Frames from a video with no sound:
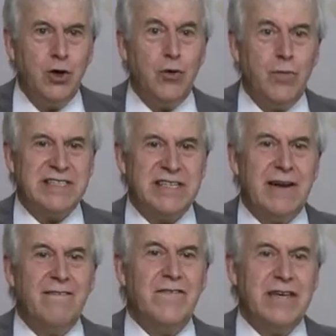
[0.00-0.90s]
cómo
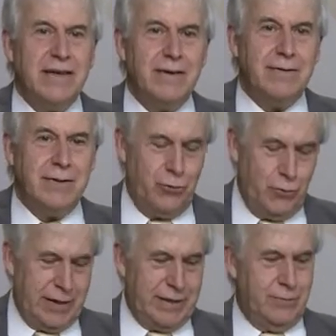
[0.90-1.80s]
hacer videos
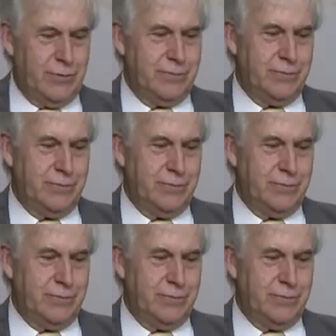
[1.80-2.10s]
educativos.